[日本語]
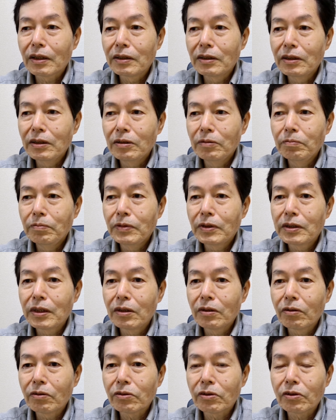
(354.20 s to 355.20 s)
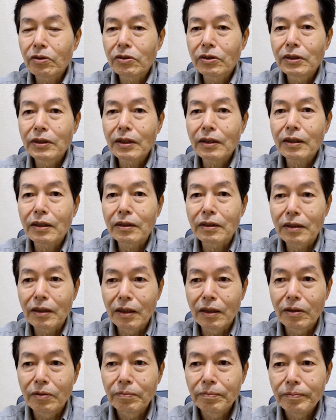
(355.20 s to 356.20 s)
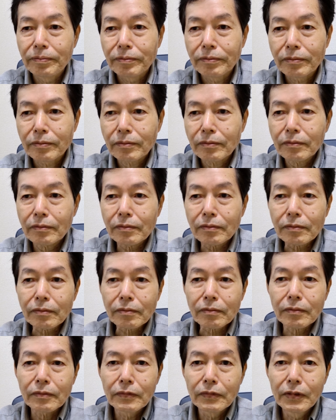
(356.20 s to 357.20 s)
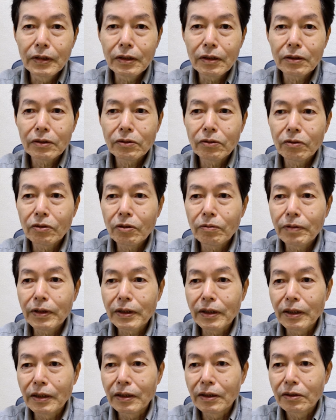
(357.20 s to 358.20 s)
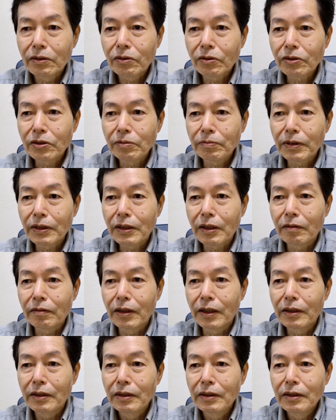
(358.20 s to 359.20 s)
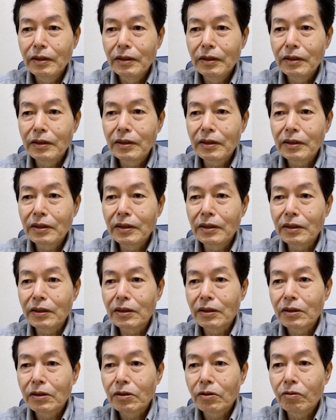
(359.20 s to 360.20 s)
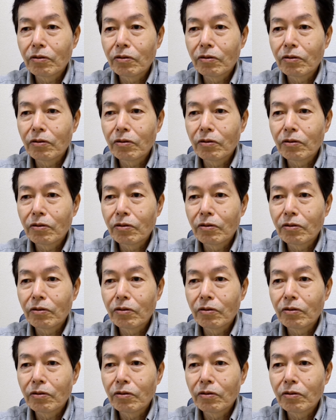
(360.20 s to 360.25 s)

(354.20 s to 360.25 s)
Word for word: さんに見せようとしなかった。で、その場で利政は一時